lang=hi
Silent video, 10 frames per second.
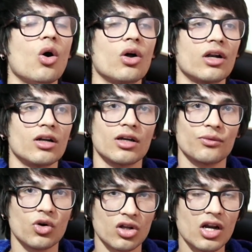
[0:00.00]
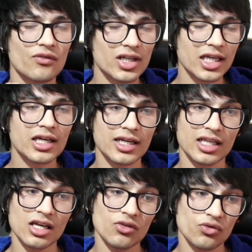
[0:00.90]
और फ़ोटोग्राफ क्लिक
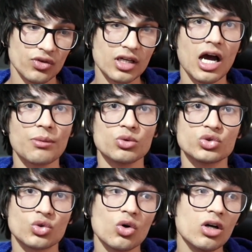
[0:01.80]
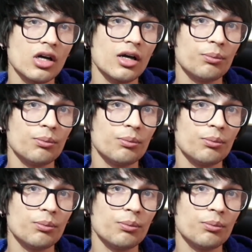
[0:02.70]
करके फिर आप उसको